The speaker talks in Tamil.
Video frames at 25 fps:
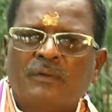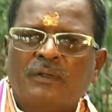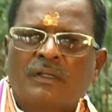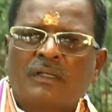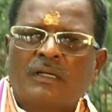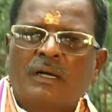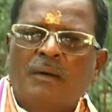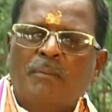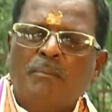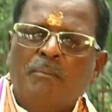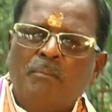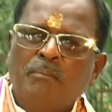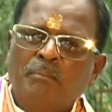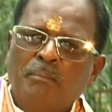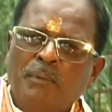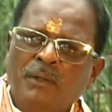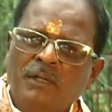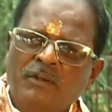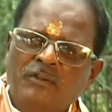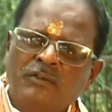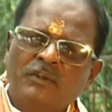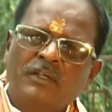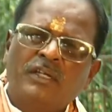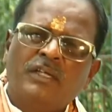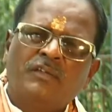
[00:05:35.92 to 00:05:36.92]

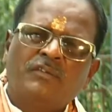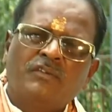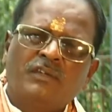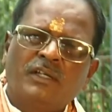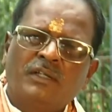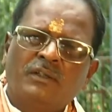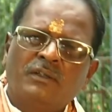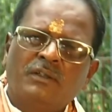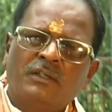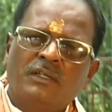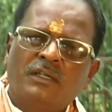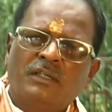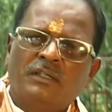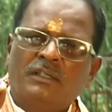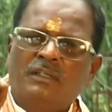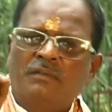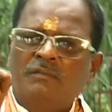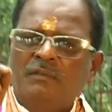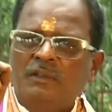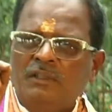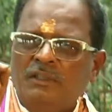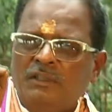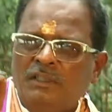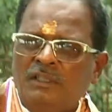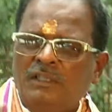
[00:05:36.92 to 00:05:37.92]
கம்பல்சரியாக சந்தனத்தை
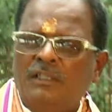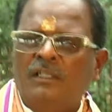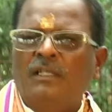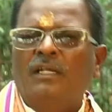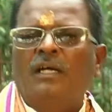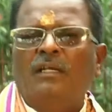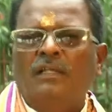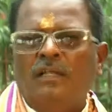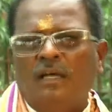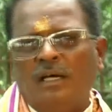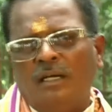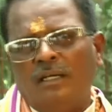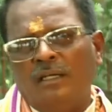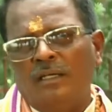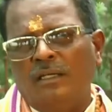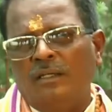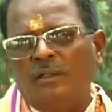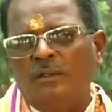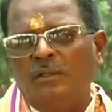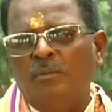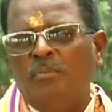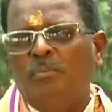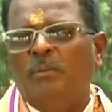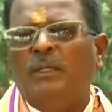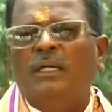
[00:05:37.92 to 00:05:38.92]
வச்சுட்டு தான் அது
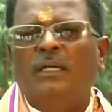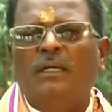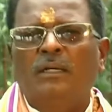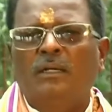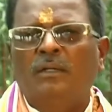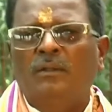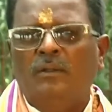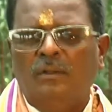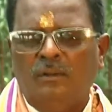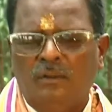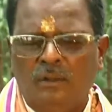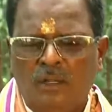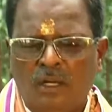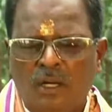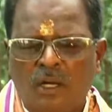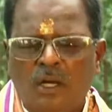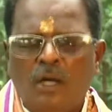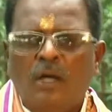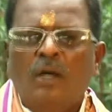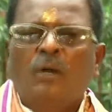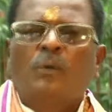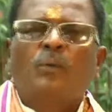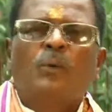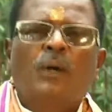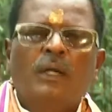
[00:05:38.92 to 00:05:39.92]
ஆணாகட்டும் பெண்ணாகட்டும்
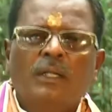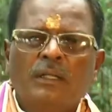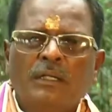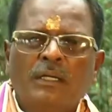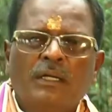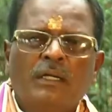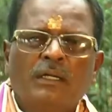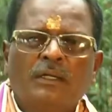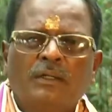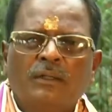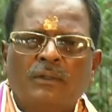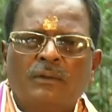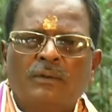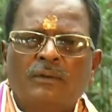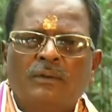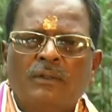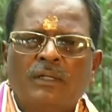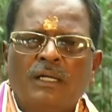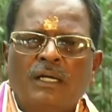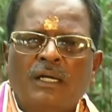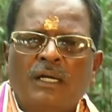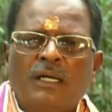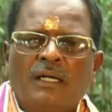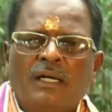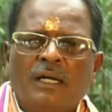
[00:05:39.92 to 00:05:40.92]
குழந்தையாகட்டும்
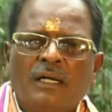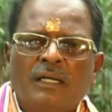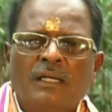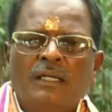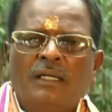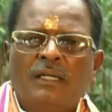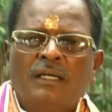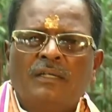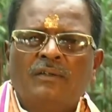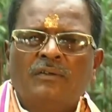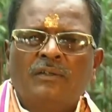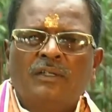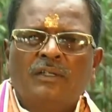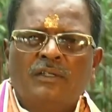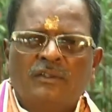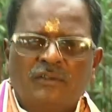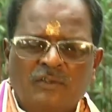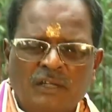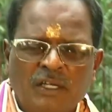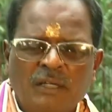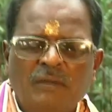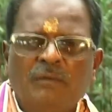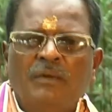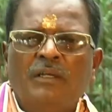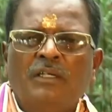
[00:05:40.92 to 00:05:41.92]
தண்ணீர் அரசு அந்த
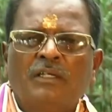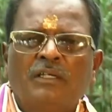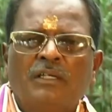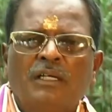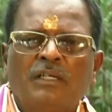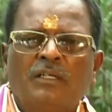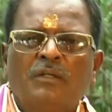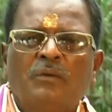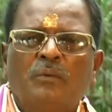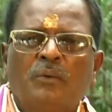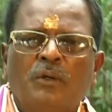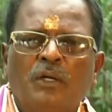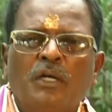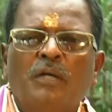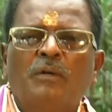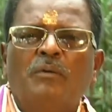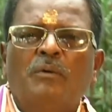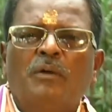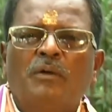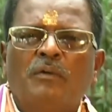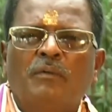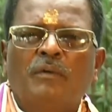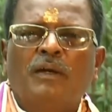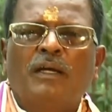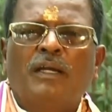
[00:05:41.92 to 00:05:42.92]
செய்ய அந்த ஒரே
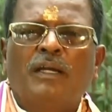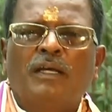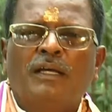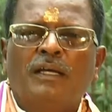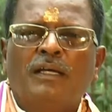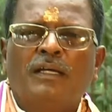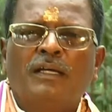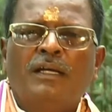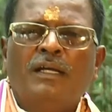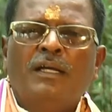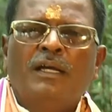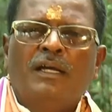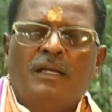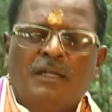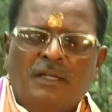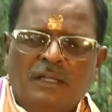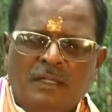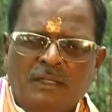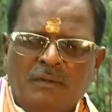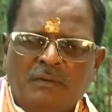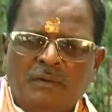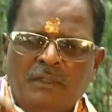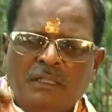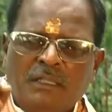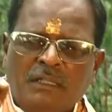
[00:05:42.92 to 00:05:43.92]
ஒரு வேலை
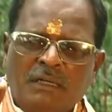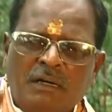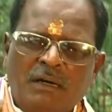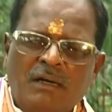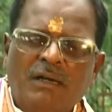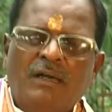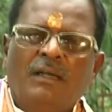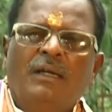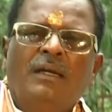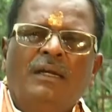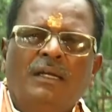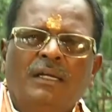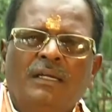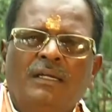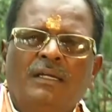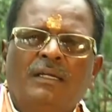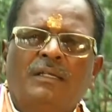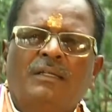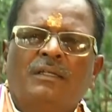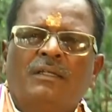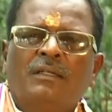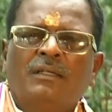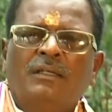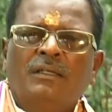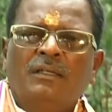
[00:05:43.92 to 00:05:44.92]
நீங்கள் வந்து காலையில்
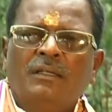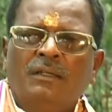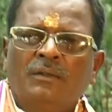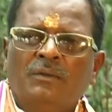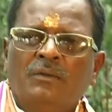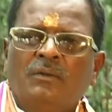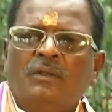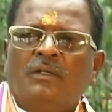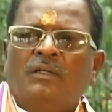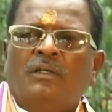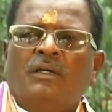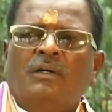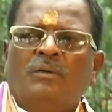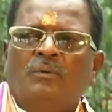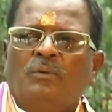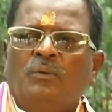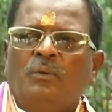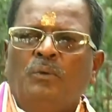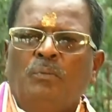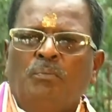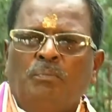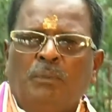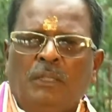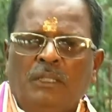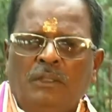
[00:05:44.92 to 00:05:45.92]
எழுந்து ஒரு
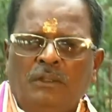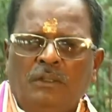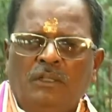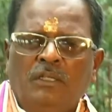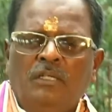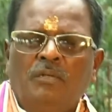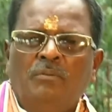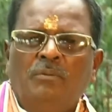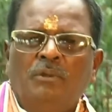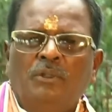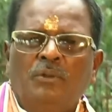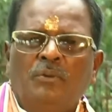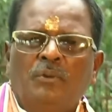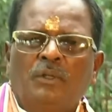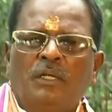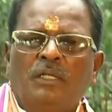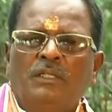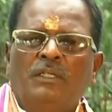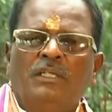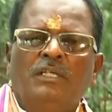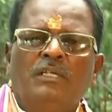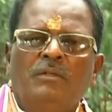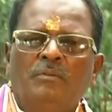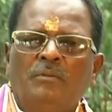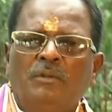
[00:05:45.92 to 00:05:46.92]
பத்து நிமிஷம் ஒரு
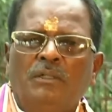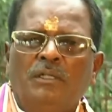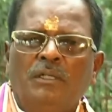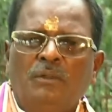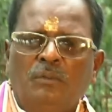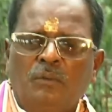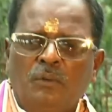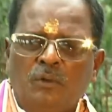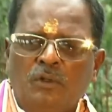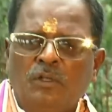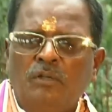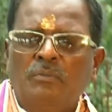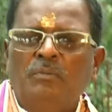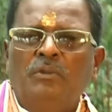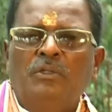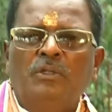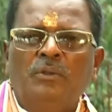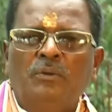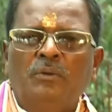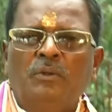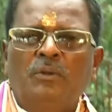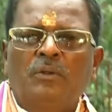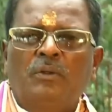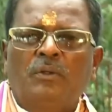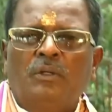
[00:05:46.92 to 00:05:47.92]
அஞ்சு நிமிஷம் இல்லை ஒரு நிமிஷம்
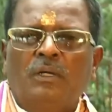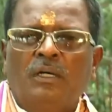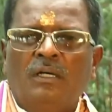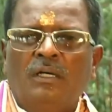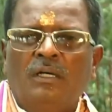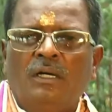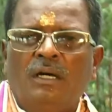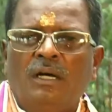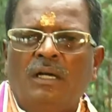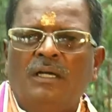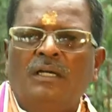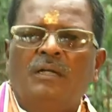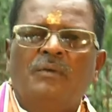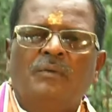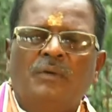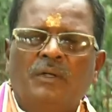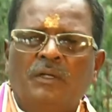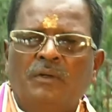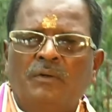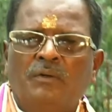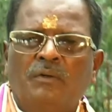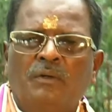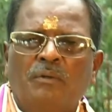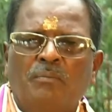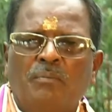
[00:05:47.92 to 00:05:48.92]
கூட ஆண்டவனை
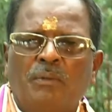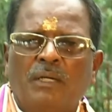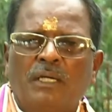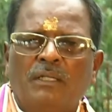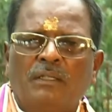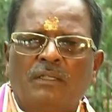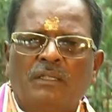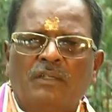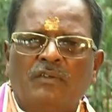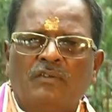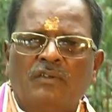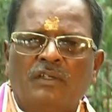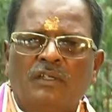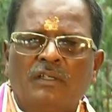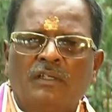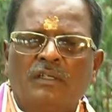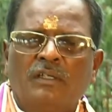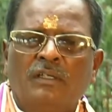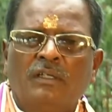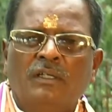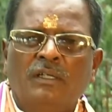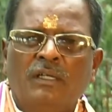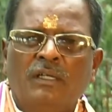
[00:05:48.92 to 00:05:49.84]
உங்களை பிரார்த்தனை செஞ்சுட்டு